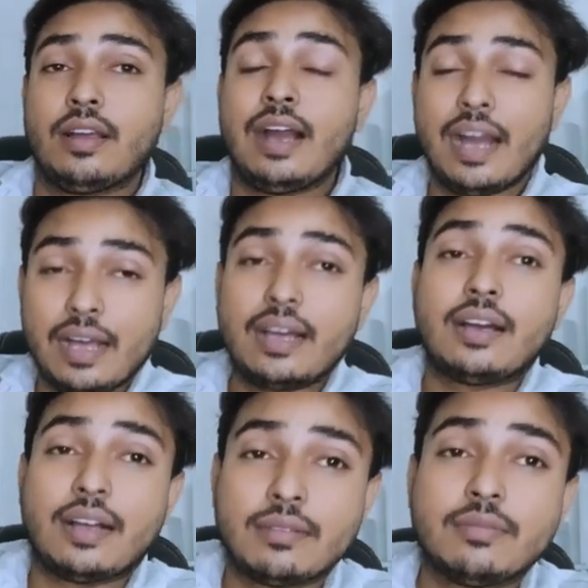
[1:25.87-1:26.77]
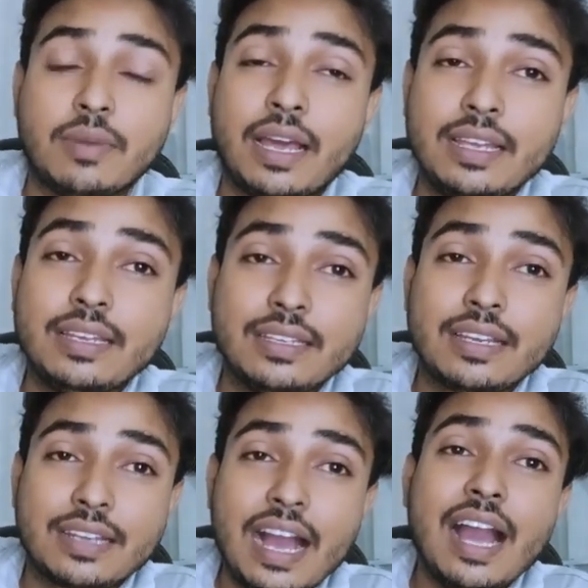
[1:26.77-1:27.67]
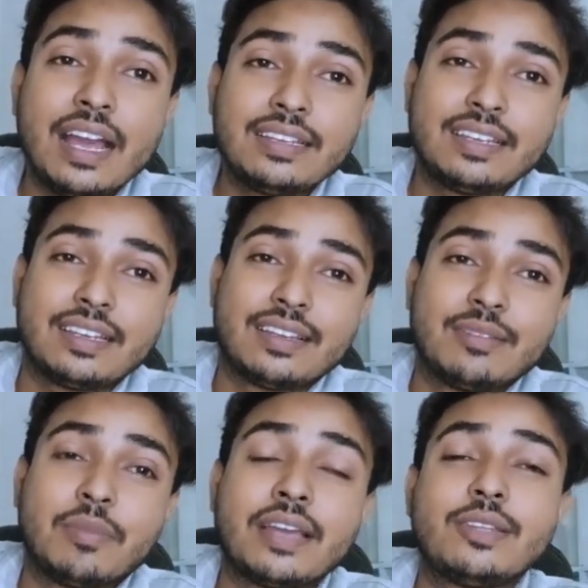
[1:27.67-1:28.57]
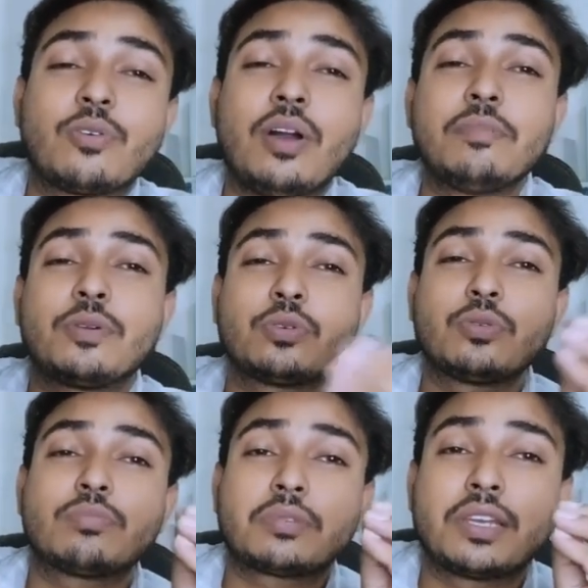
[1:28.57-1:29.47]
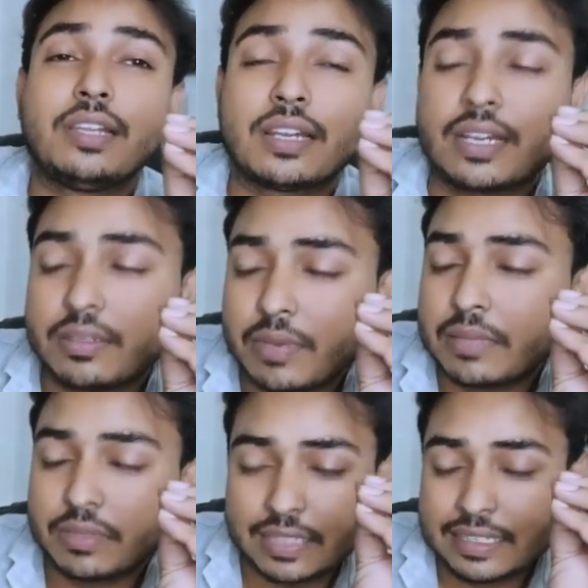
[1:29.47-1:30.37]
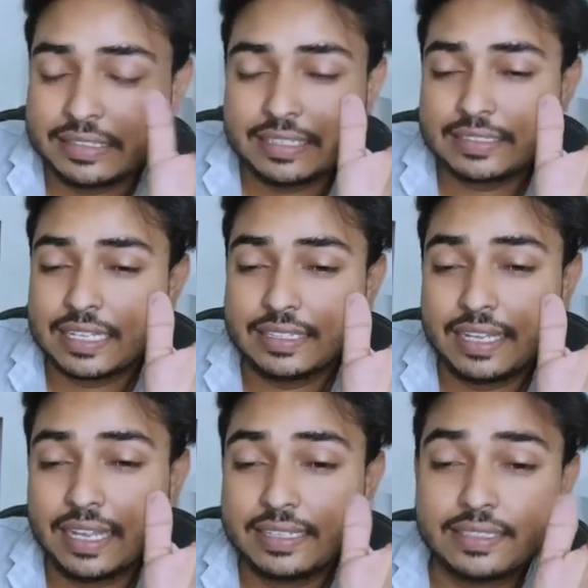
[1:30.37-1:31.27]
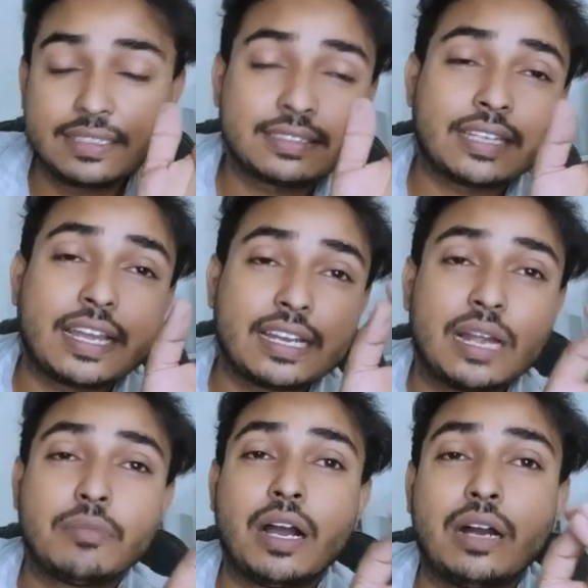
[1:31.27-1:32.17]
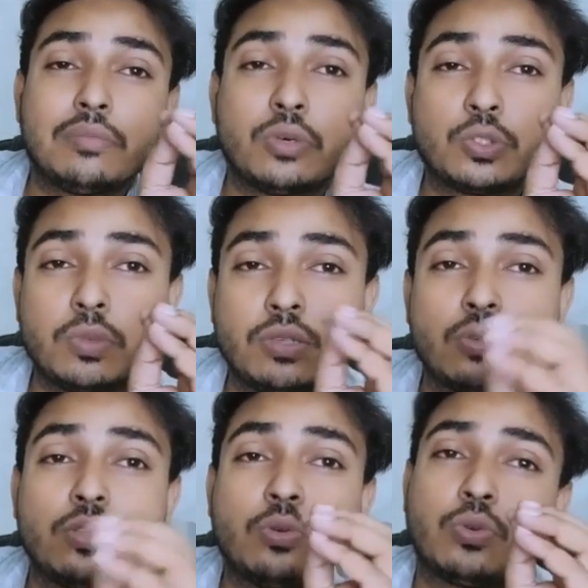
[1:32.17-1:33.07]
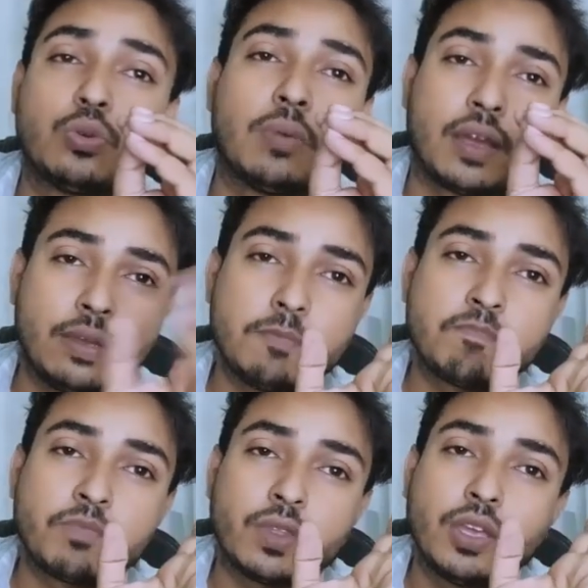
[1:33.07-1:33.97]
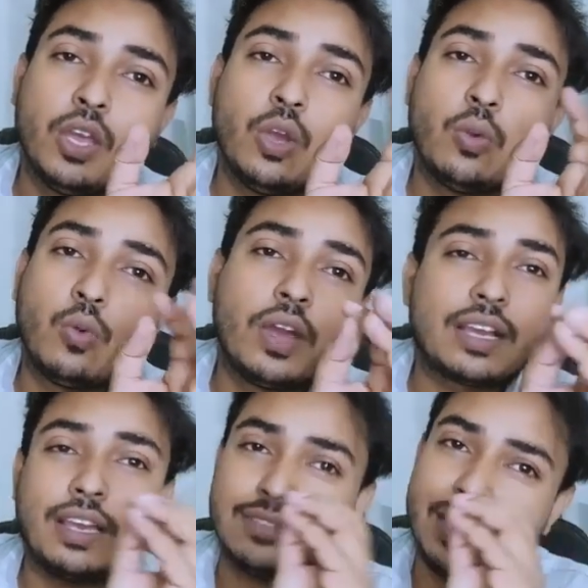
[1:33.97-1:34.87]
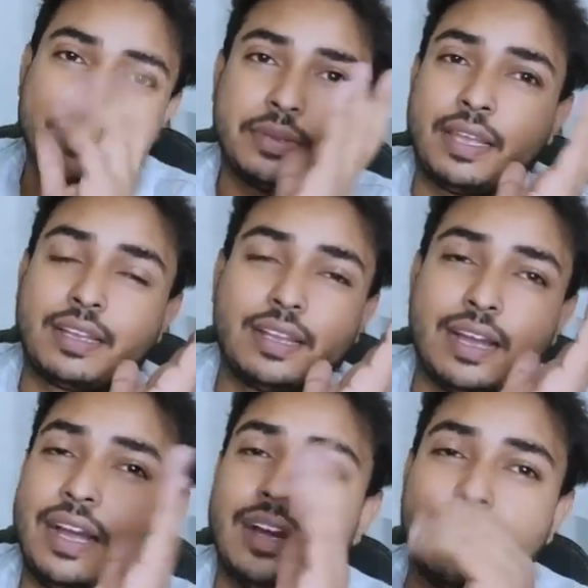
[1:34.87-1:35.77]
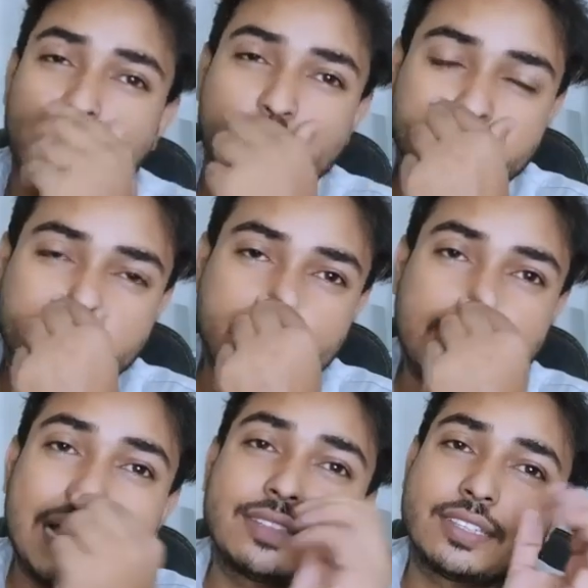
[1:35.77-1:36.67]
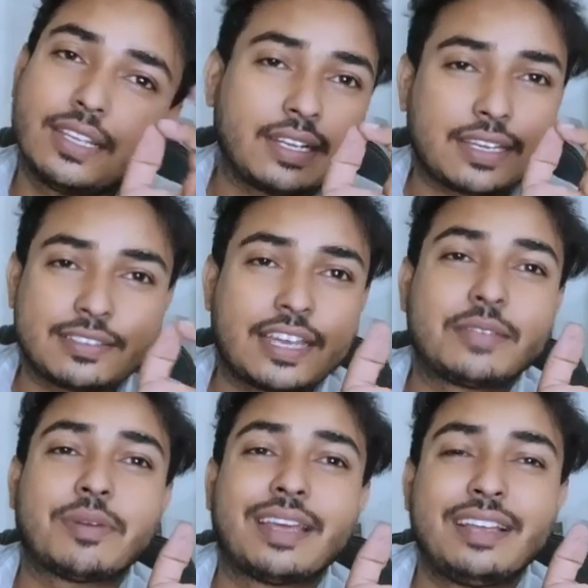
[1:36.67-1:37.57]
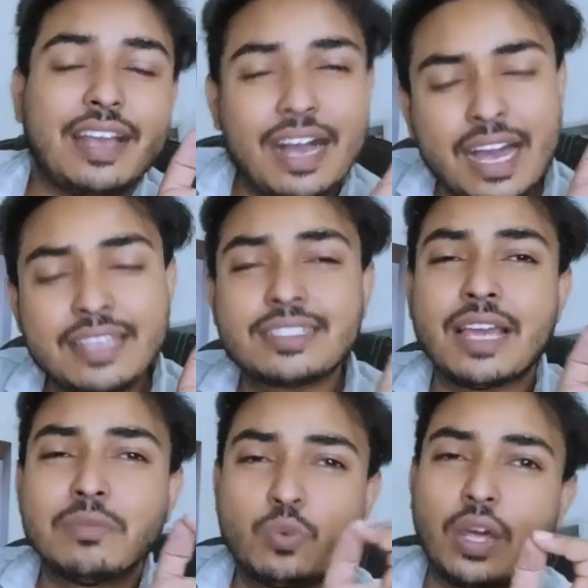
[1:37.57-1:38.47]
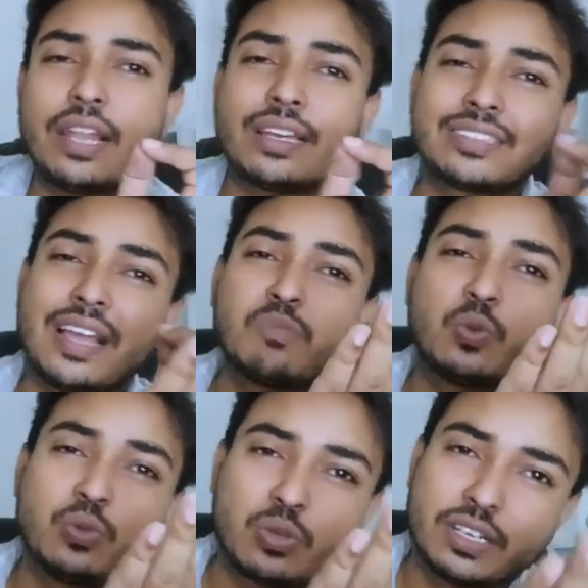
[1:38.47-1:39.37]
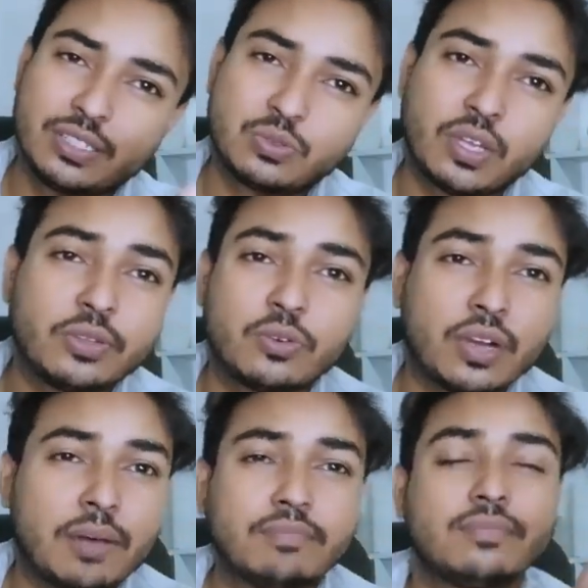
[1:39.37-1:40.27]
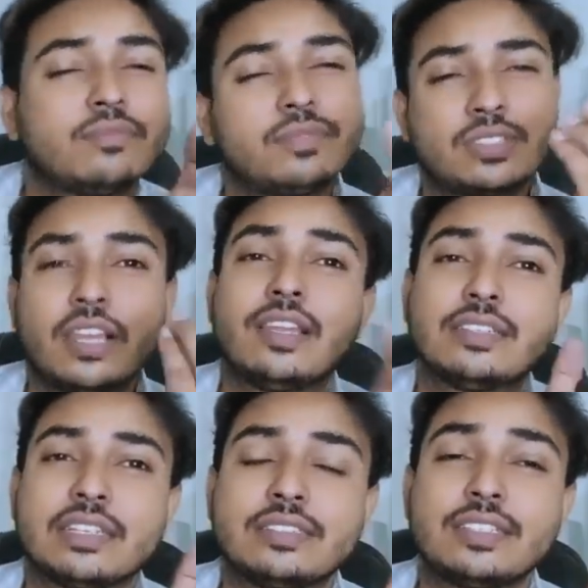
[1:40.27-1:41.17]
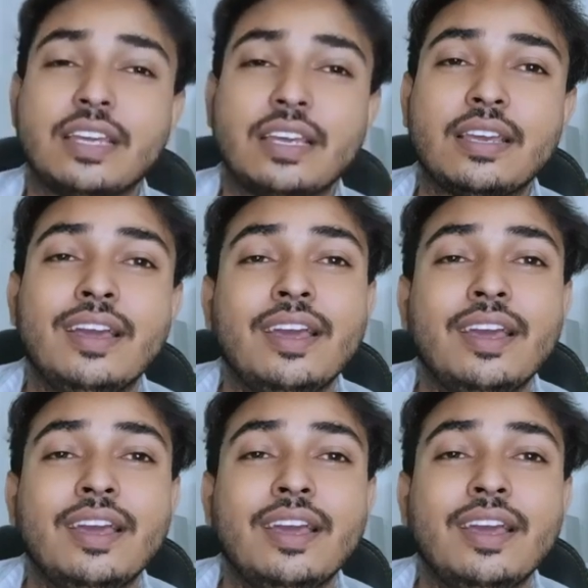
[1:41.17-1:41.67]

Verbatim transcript: हाँ भाई ये क्या है ये भाई देखो हम टू क्लियर कट बात बता देना चाहते हैं कि सारे गामा हम भोजपुरी जो यूट्यूब है वो है खेसारी भाई हाँ उन पर राज चलेगा खेसारी भाई हाँ चाहे बुरा लगे चाहे हमको दो गरिए सुना दो हम सह लेंगे ठीक है